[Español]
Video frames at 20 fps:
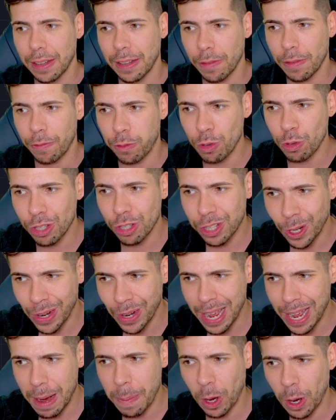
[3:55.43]

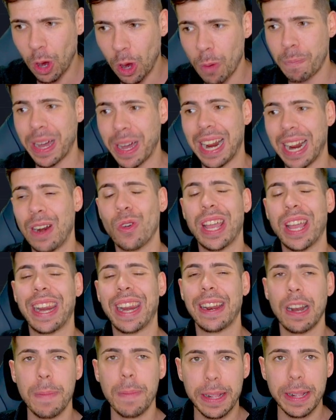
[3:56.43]
funcionar para lo que
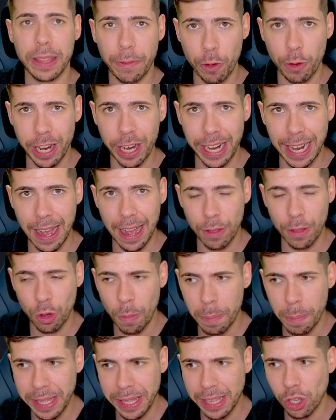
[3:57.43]
realmente fue creado,
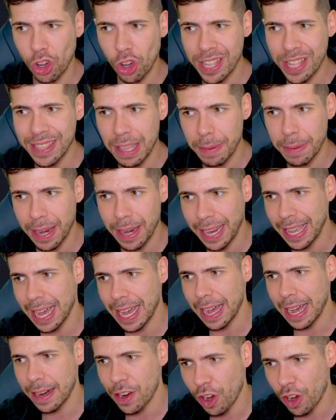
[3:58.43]
Bitcoin
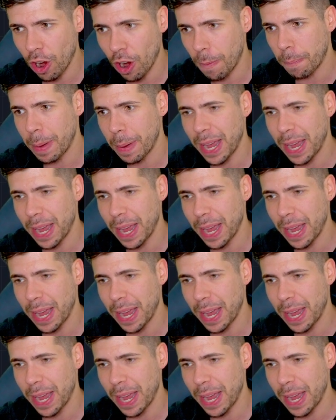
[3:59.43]
debería romper